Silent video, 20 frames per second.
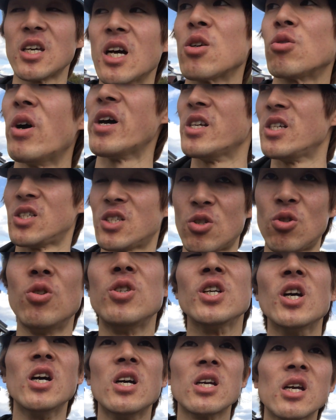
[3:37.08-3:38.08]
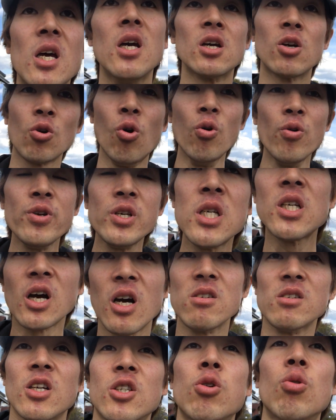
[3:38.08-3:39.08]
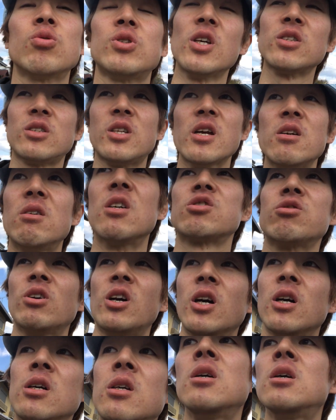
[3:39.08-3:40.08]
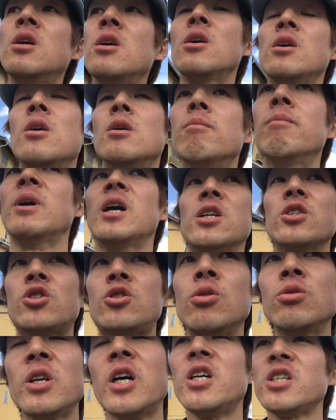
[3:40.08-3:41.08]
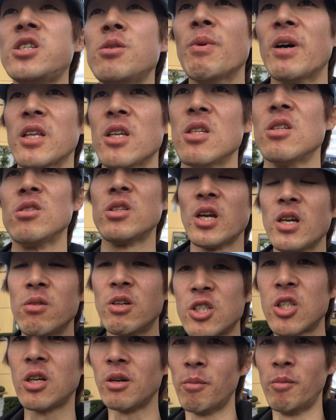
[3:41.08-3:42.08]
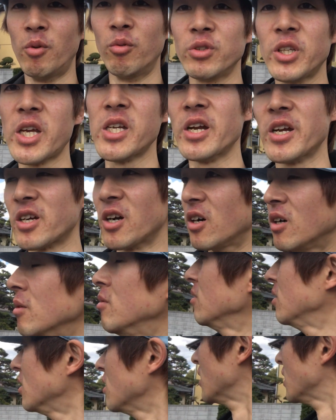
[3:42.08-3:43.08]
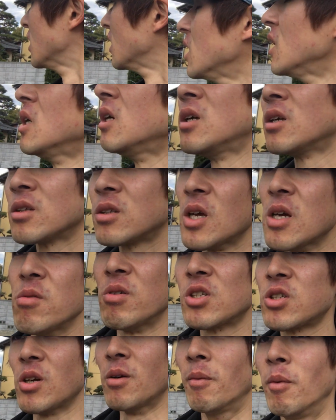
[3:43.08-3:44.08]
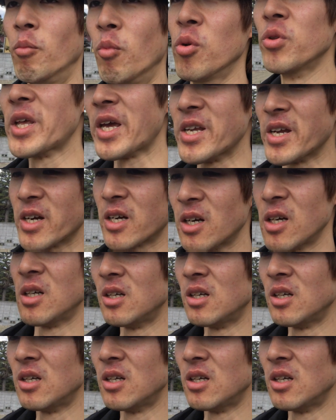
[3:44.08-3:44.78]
客はリスクコーヒー館には直接電話するわまあ17時までに電話すれば問題ないから電話すれば問題ないか